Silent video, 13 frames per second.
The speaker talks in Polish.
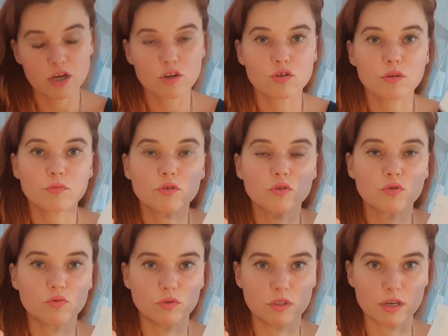Są to
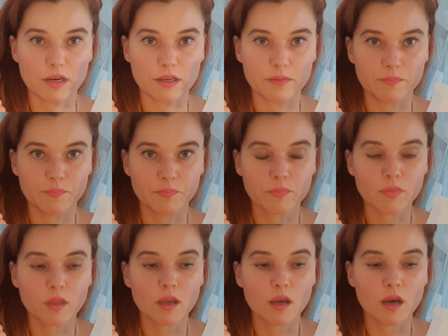tutaj
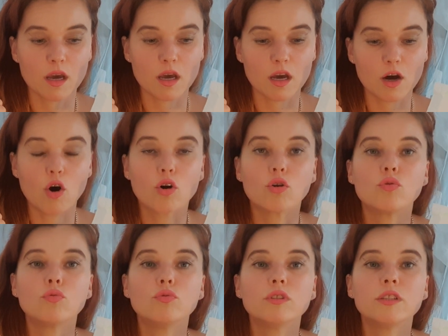e,
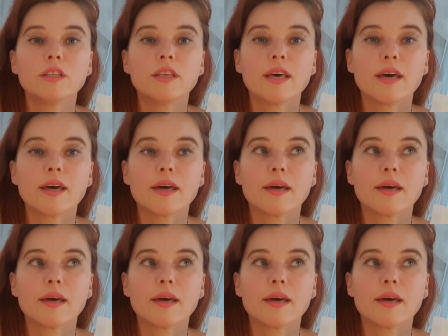ogólne